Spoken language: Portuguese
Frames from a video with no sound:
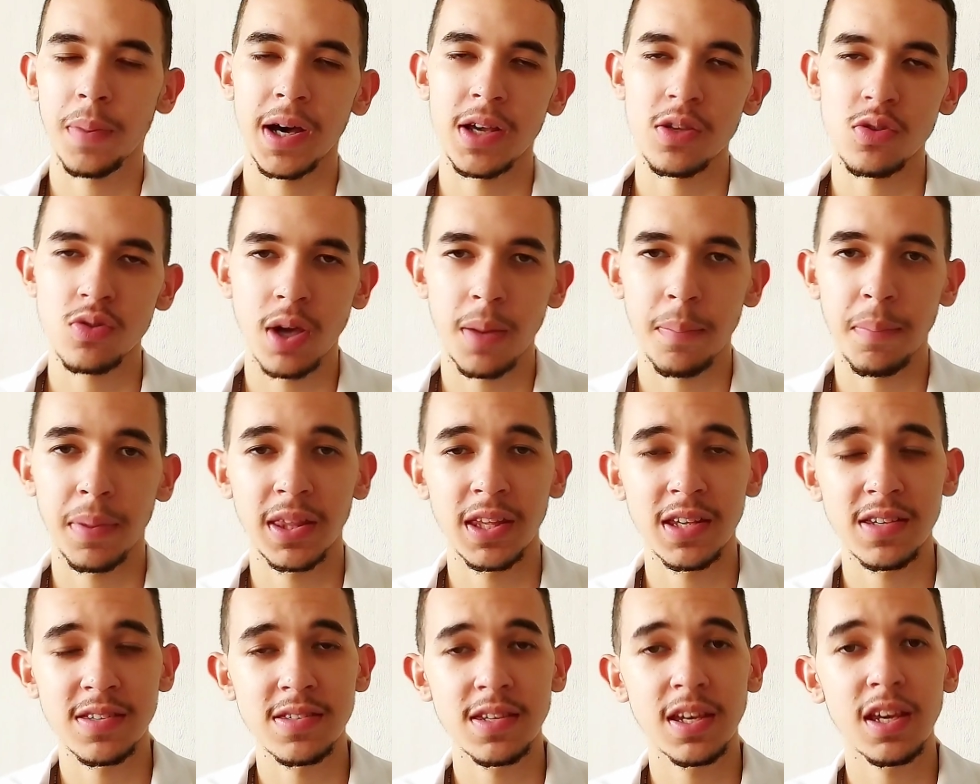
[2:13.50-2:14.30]
passo é
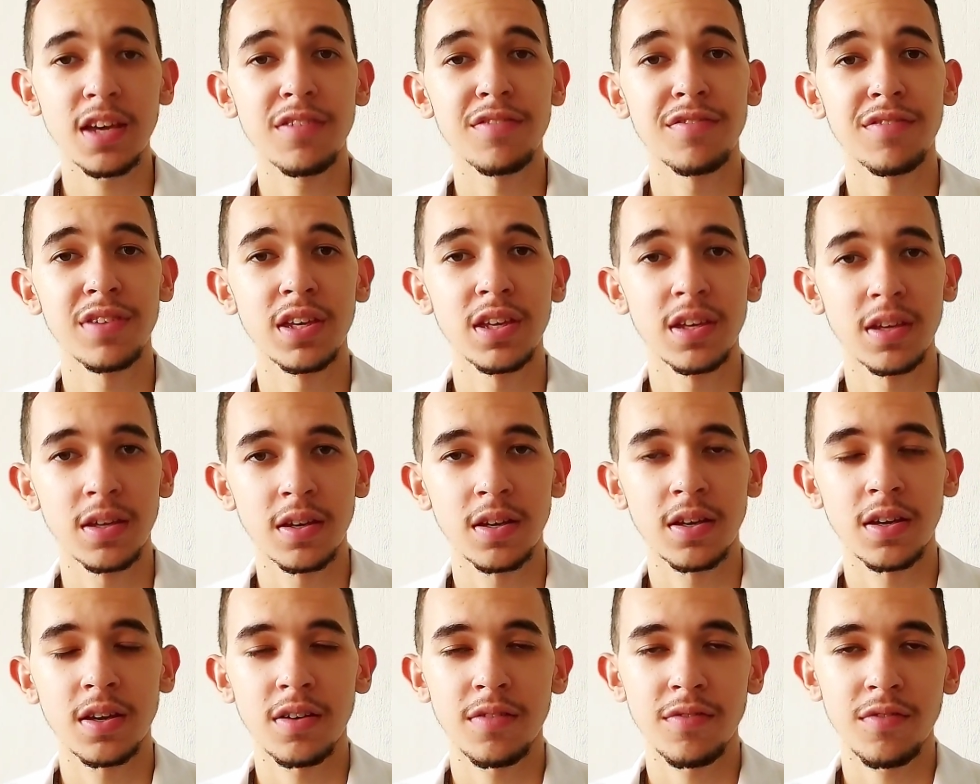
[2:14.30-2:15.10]
apenas servir.
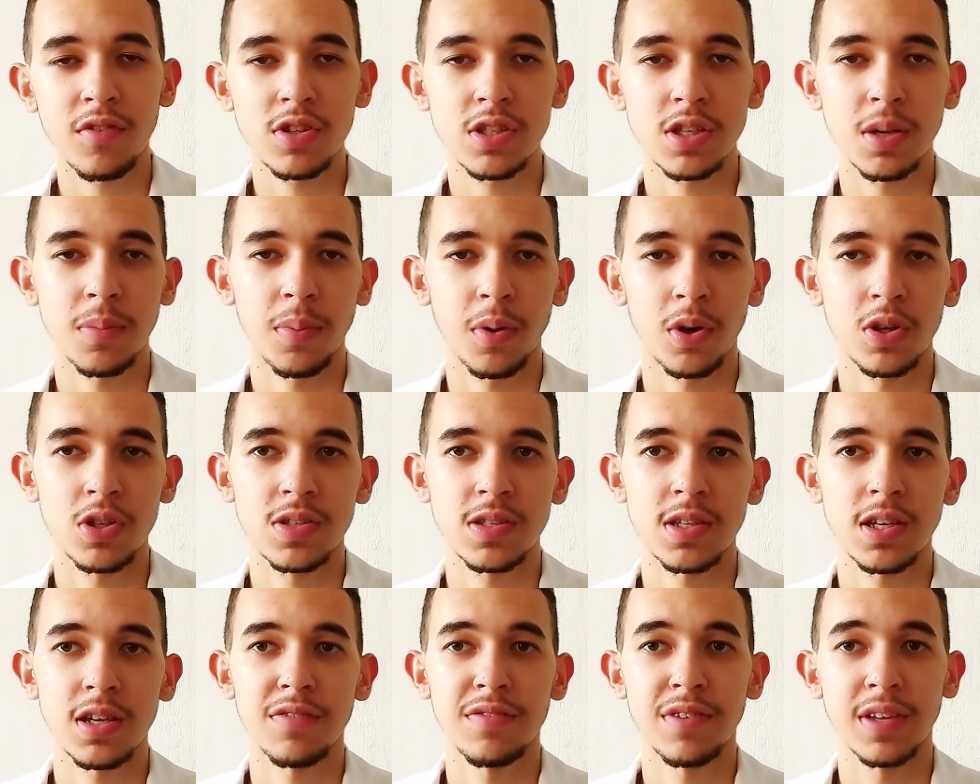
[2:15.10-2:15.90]
Você pode
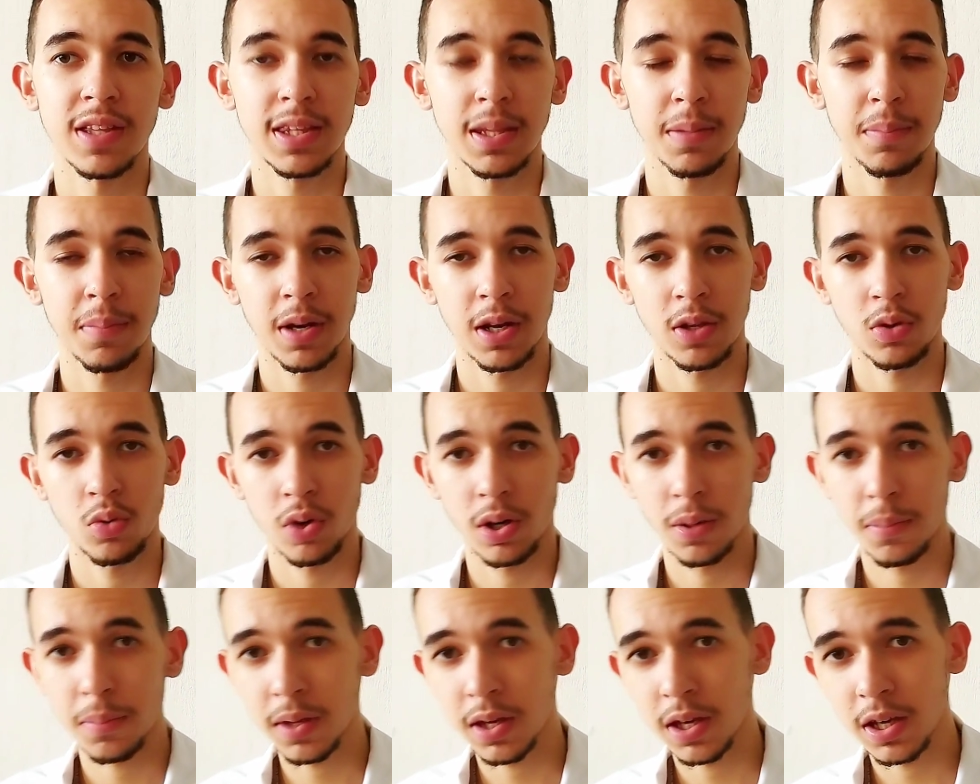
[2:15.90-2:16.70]
servir em
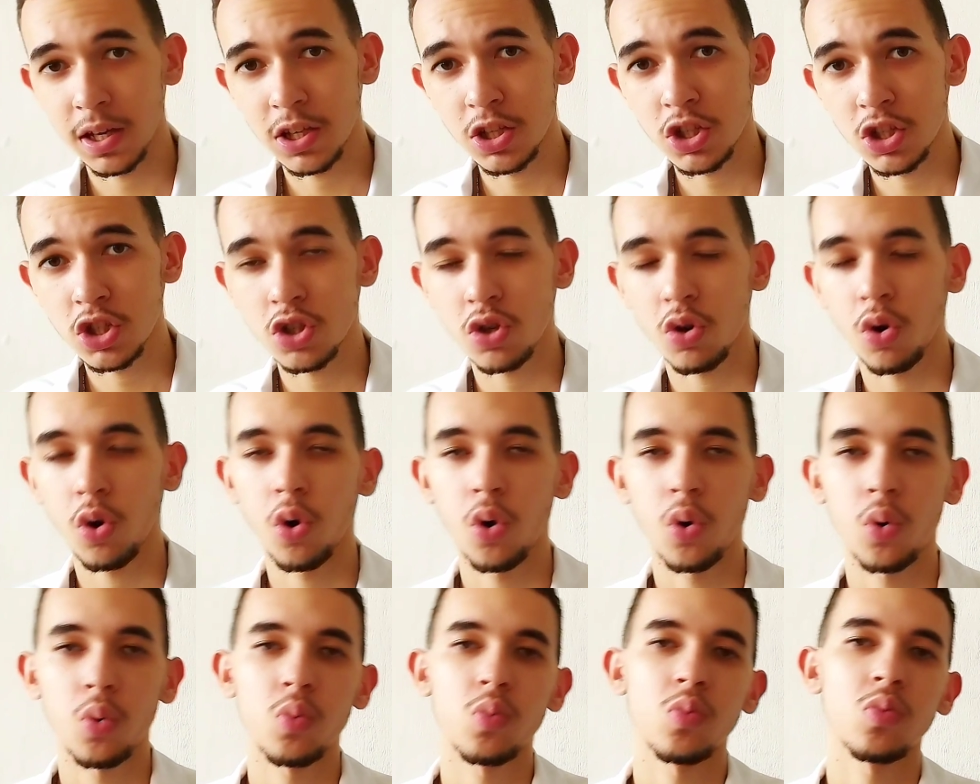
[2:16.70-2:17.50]
temperatura ambiente
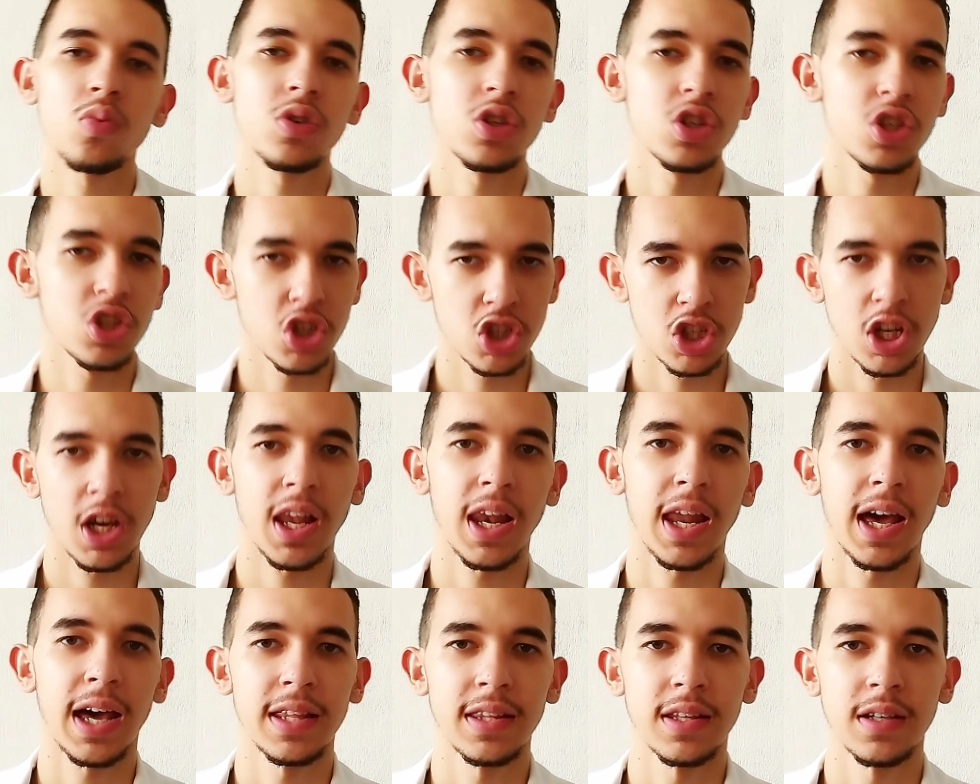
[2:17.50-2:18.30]
ou
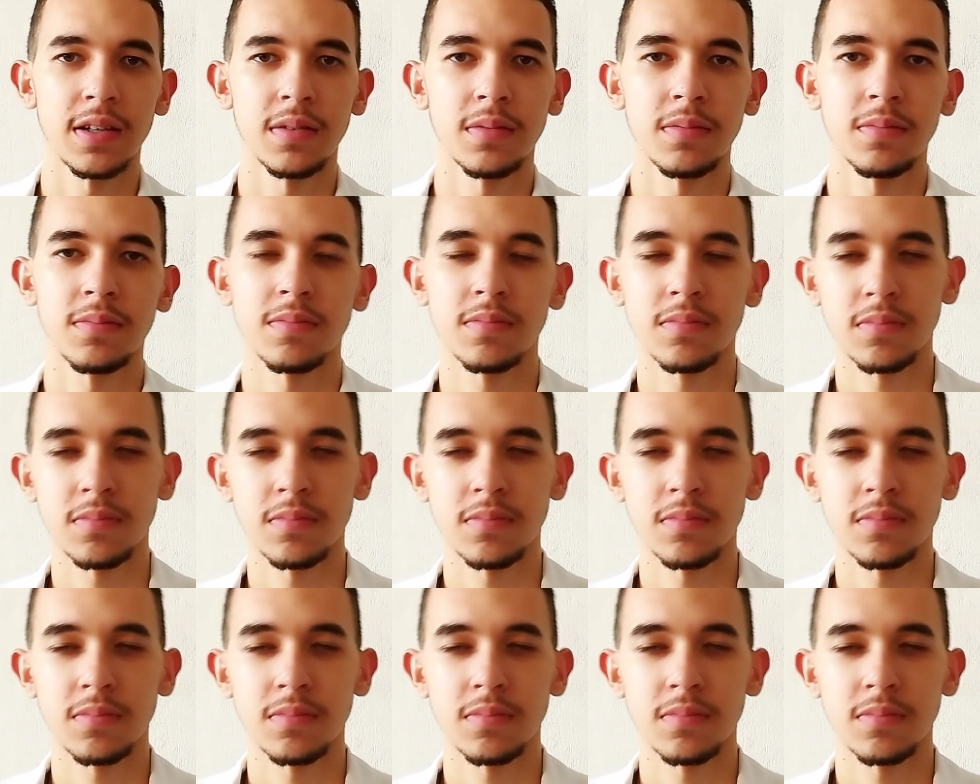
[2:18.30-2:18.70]
gelada,